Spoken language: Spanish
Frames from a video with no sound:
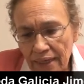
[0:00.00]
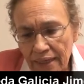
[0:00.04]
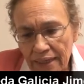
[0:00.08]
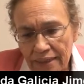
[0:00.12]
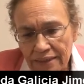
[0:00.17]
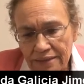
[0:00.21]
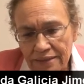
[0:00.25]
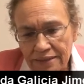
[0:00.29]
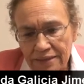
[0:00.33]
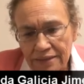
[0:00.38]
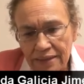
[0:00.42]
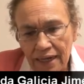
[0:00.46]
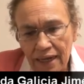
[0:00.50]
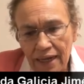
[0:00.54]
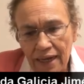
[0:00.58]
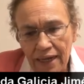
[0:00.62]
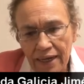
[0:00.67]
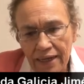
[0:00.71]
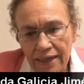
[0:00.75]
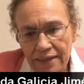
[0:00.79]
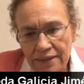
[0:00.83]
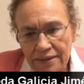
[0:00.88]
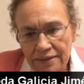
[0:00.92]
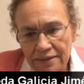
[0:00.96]

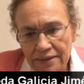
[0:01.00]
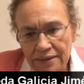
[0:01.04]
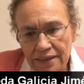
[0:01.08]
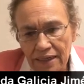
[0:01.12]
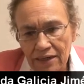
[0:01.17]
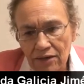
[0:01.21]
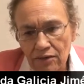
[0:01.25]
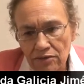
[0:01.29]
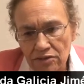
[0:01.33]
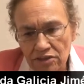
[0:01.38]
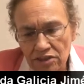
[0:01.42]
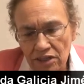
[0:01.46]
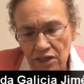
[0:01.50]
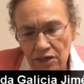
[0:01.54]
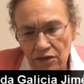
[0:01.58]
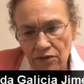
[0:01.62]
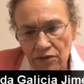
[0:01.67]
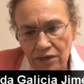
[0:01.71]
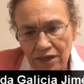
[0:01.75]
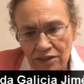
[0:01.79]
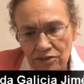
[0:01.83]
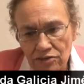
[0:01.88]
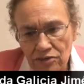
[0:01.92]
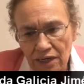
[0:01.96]
está este, el
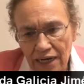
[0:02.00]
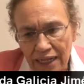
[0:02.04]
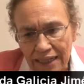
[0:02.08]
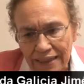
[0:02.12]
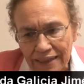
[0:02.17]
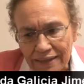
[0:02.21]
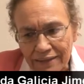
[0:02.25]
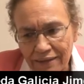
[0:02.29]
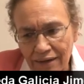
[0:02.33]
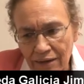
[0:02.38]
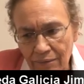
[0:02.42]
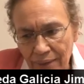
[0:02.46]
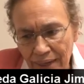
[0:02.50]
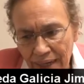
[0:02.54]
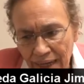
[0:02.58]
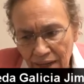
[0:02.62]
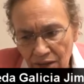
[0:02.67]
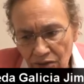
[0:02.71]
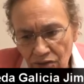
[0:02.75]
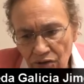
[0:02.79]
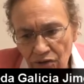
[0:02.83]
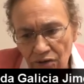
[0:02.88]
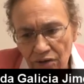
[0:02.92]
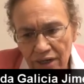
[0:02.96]
Consejo Nacional de
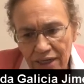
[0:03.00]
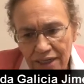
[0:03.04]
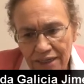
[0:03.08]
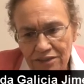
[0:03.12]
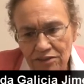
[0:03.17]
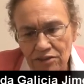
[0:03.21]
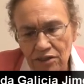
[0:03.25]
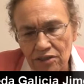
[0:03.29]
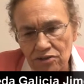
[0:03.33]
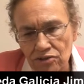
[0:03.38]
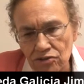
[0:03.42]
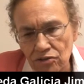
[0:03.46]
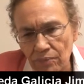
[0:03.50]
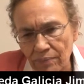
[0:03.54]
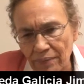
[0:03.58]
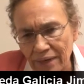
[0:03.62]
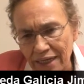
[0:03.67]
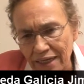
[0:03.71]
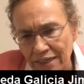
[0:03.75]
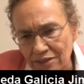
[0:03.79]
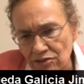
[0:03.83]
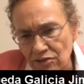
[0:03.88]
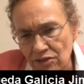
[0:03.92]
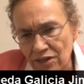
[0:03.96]
Trabajadores, son
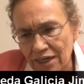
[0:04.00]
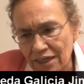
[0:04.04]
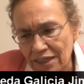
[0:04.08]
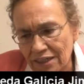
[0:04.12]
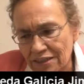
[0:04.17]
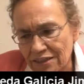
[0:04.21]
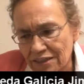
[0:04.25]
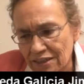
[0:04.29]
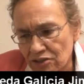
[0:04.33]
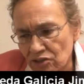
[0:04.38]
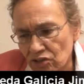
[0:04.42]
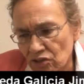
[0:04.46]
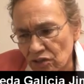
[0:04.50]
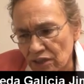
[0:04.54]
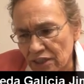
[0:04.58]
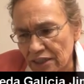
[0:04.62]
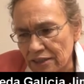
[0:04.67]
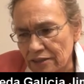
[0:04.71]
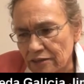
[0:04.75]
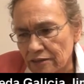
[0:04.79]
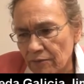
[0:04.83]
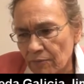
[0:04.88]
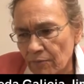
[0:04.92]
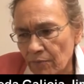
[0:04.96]
varias
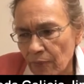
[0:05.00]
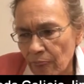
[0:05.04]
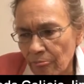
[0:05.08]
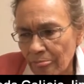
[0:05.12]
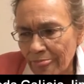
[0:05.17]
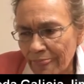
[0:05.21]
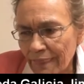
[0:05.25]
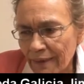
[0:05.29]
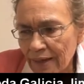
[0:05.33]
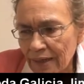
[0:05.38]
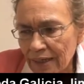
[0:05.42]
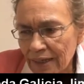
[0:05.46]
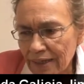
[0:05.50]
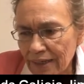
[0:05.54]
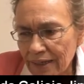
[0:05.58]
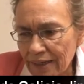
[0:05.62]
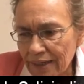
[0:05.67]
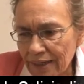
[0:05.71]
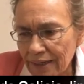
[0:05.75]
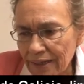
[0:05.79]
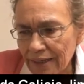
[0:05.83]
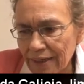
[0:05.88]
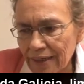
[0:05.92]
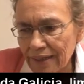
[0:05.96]
organizaciones
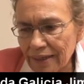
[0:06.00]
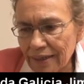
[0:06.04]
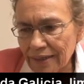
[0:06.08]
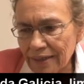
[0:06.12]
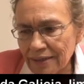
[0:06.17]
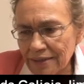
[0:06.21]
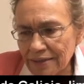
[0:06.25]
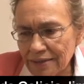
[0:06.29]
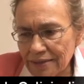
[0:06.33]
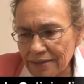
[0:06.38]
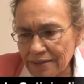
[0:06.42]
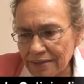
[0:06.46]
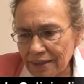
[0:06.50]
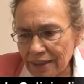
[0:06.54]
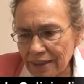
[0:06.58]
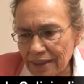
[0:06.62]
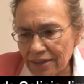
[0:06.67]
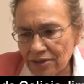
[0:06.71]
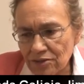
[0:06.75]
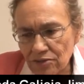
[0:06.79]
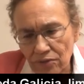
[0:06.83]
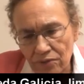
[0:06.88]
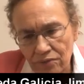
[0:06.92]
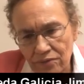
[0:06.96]
que, este,
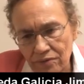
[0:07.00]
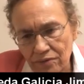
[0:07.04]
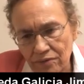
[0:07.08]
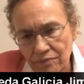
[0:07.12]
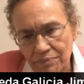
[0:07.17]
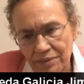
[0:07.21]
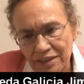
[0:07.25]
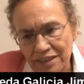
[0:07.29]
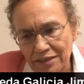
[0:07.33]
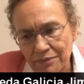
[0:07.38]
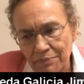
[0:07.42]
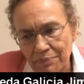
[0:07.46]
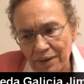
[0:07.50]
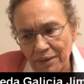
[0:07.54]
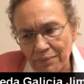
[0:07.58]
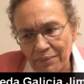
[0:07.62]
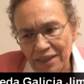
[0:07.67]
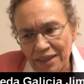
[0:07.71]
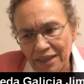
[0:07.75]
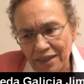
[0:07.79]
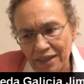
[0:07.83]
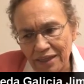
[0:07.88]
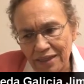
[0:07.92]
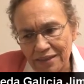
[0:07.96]
que son
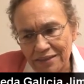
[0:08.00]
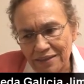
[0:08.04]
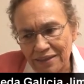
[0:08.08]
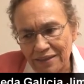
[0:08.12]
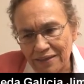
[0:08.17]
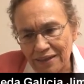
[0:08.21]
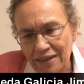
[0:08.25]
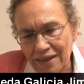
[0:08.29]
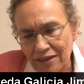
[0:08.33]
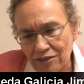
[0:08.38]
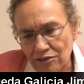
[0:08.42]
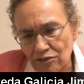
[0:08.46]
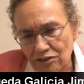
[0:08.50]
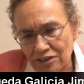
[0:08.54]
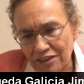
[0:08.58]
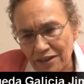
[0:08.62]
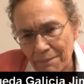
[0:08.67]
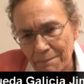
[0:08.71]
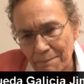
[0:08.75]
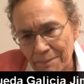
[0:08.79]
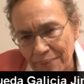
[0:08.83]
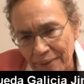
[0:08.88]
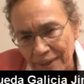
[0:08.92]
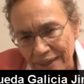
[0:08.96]
principalmente sindicatos
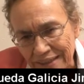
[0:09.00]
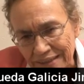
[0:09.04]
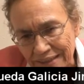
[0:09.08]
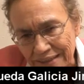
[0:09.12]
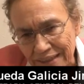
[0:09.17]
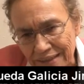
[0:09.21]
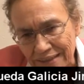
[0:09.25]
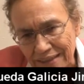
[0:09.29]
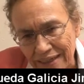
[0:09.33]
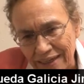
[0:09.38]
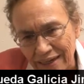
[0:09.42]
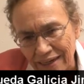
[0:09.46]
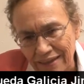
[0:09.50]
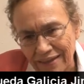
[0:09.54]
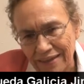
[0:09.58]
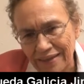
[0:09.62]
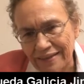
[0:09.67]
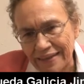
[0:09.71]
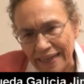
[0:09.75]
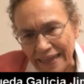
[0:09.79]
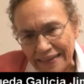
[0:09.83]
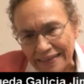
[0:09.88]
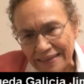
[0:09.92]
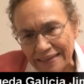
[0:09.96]
de empresas en el,
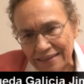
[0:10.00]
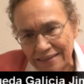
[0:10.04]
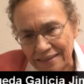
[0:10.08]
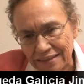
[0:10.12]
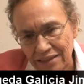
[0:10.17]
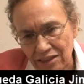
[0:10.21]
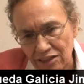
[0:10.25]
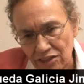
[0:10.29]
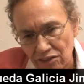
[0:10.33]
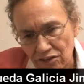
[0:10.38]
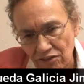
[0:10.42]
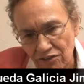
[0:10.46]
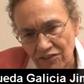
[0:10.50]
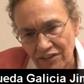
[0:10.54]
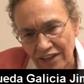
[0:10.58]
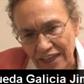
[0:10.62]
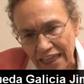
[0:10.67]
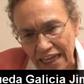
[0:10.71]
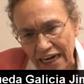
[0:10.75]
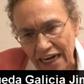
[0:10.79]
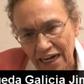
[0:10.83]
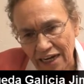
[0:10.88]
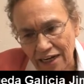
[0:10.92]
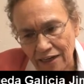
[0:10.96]
del Distrito
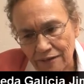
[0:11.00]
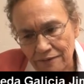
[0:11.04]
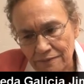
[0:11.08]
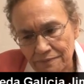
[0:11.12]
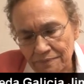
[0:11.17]
Federal,